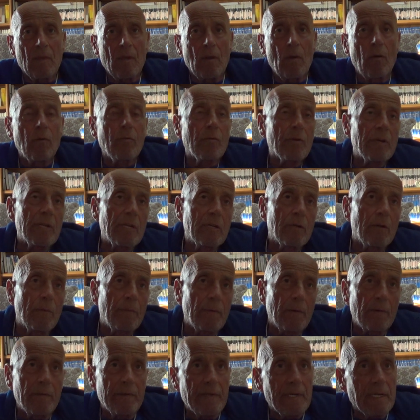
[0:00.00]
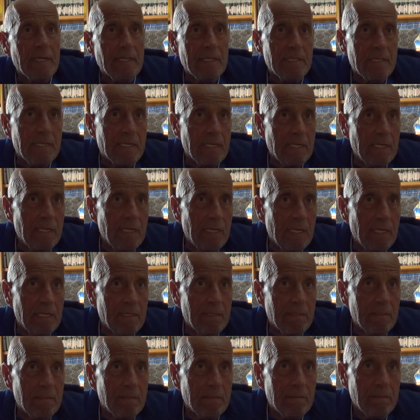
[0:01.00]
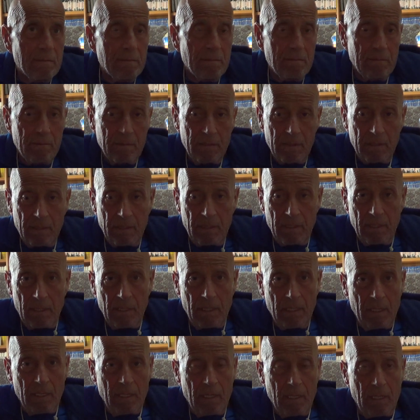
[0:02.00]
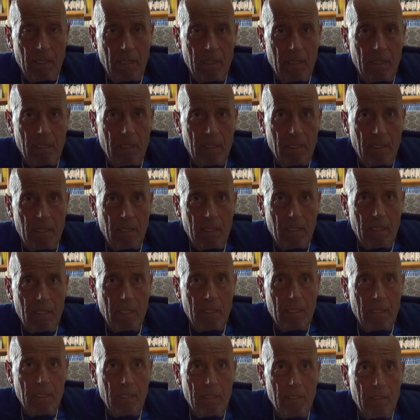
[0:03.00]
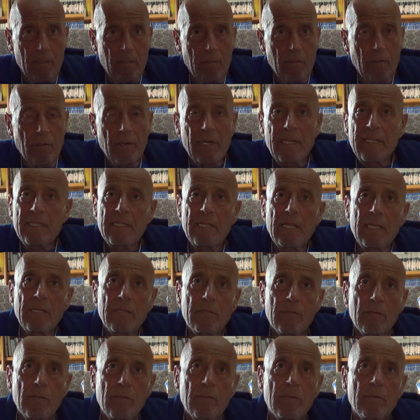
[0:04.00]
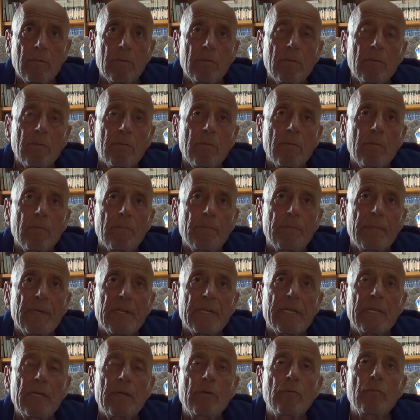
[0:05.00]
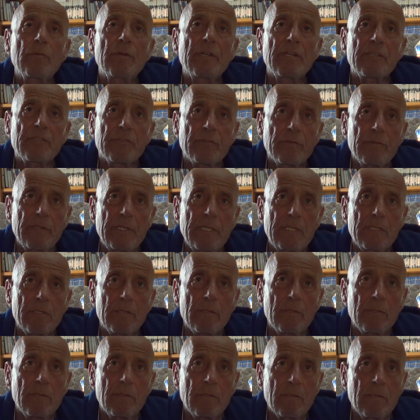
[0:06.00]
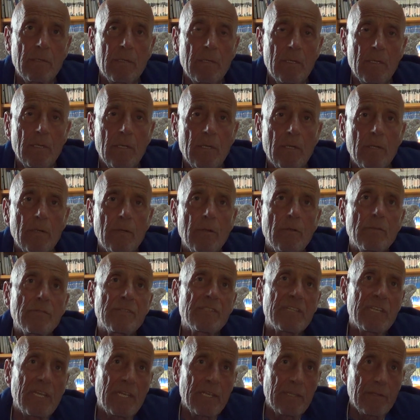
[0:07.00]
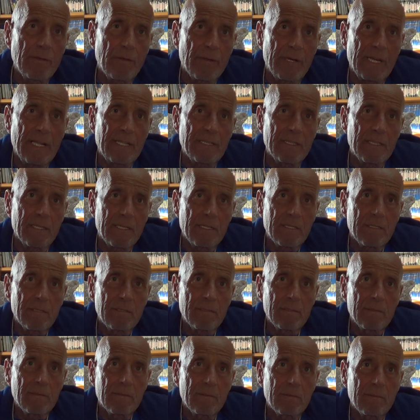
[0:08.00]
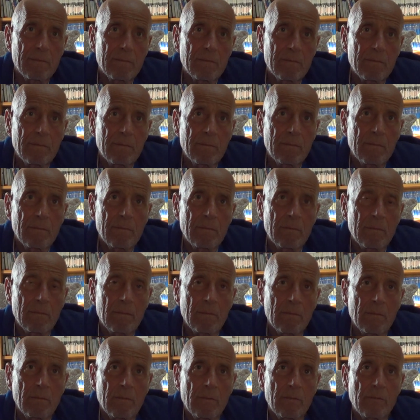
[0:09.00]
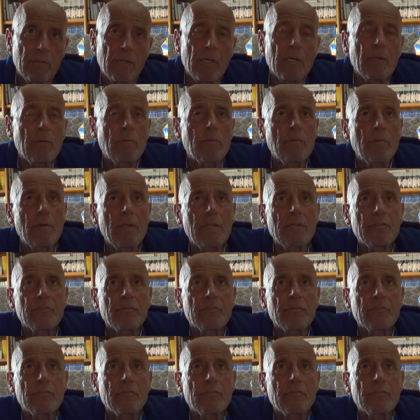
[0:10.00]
o ricco o povera che sia, eh, non è detto perché uno è suito non sia ignorante. Cioè uno è